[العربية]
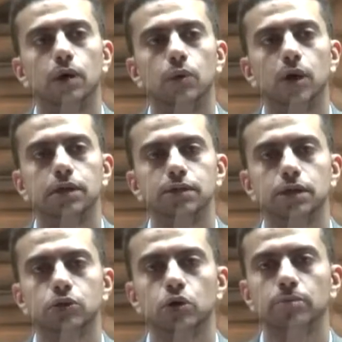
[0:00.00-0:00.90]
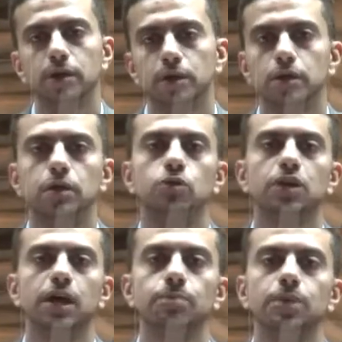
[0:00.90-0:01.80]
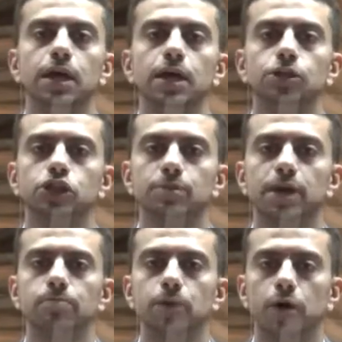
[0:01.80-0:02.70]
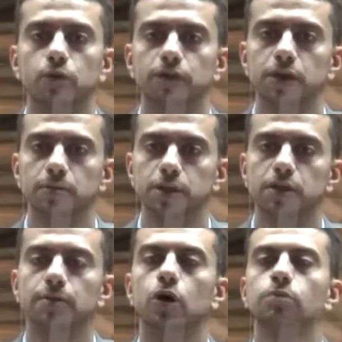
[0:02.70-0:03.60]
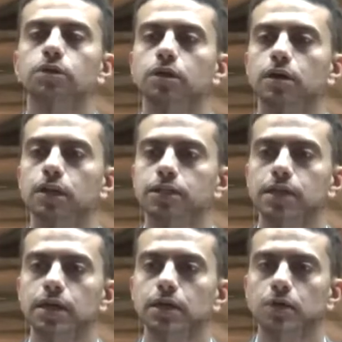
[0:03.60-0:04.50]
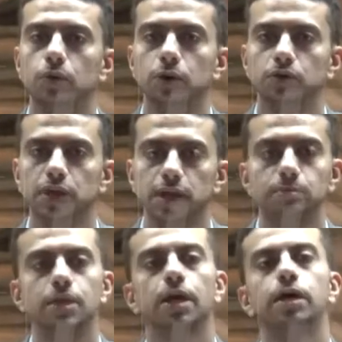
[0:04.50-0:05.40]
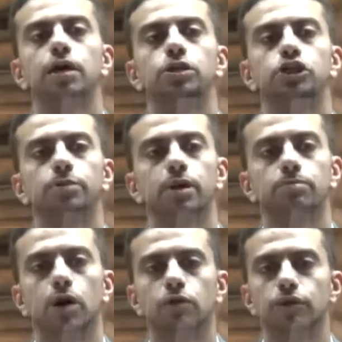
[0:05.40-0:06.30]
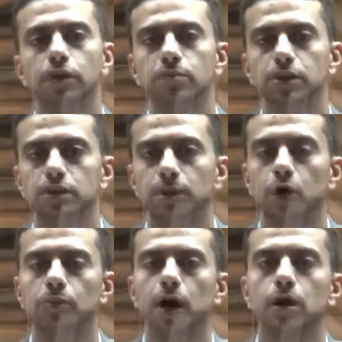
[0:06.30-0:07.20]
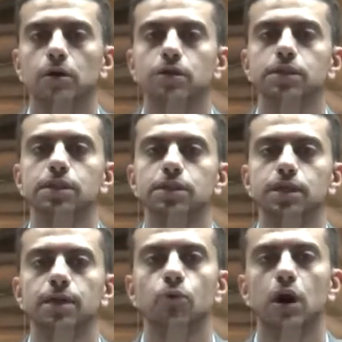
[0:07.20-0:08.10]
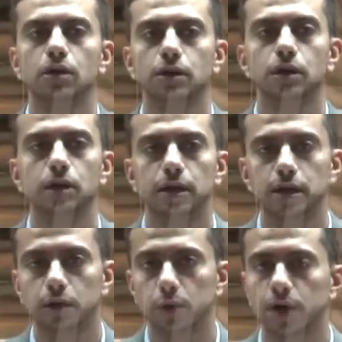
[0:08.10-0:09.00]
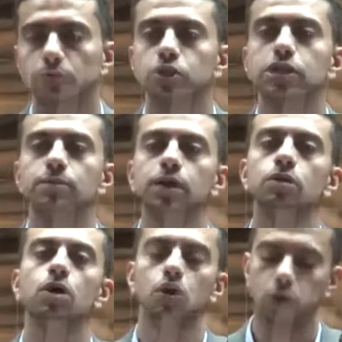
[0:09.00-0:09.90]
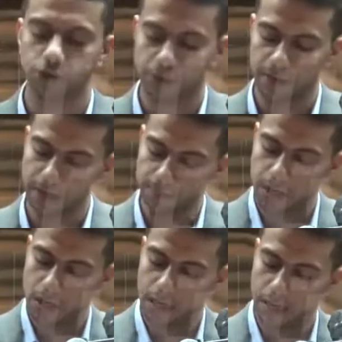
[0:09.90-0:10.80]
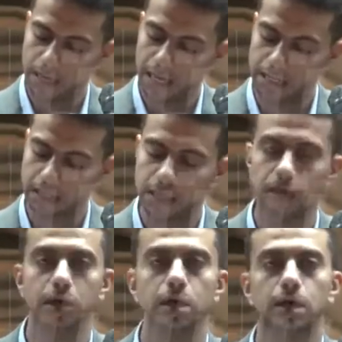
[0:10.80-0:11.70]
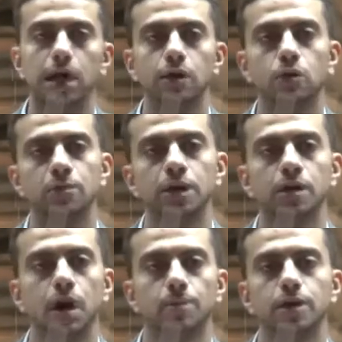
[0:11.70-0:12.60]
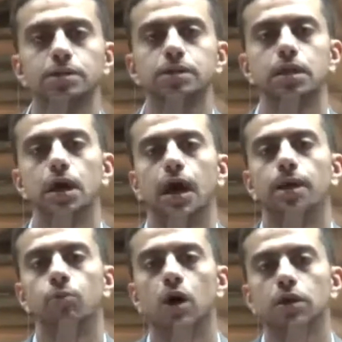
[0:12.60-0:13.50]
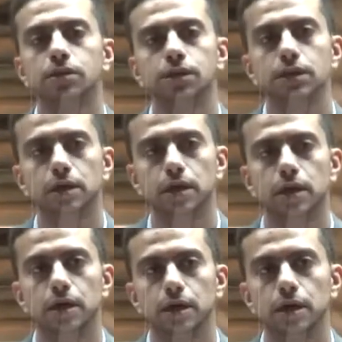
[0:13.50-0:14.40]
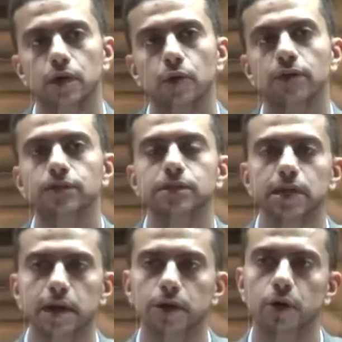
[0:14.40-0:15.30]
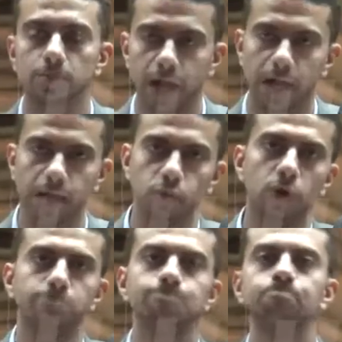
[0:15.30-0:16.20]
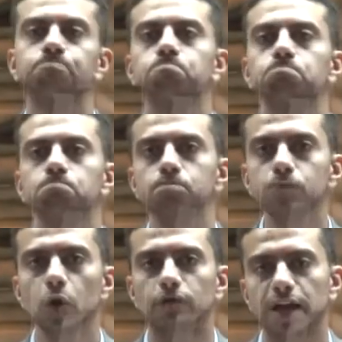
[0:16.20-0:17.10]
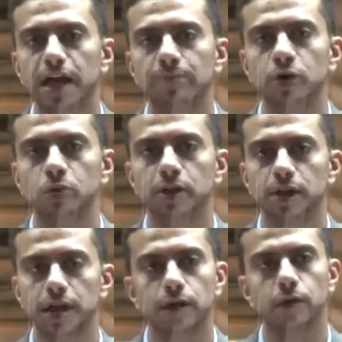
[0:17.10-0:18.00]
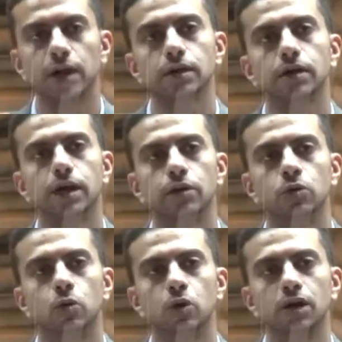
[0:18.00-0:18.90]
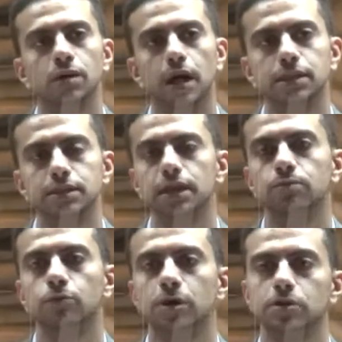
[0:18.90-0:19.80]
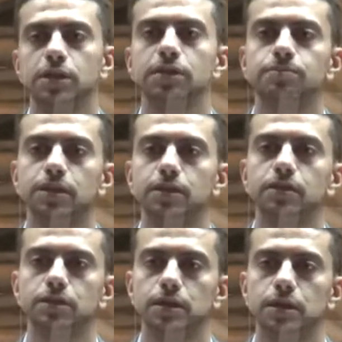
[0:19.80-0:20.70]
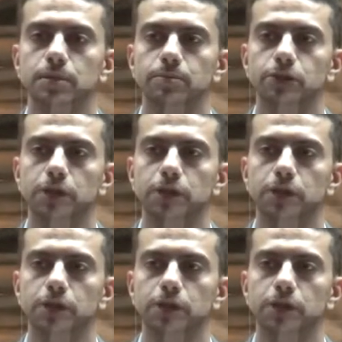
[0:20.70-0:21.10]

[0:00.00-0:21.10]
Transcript: وهذه التهمه يتهم بيها شباب معروفين بانتمائهم للتيار اليساري ويتهم بيها شباب معروفين بانتمائهم لحركات سياسية معارضة للإخوان المسلمين وشباب يعني آه، كانوا من أبرز المعارضين آه، للإخوان في السنة اللي هم حكموها في الحقيقه منهم لله الاخوان لانه كل هذه الممارسات ابتدت آه،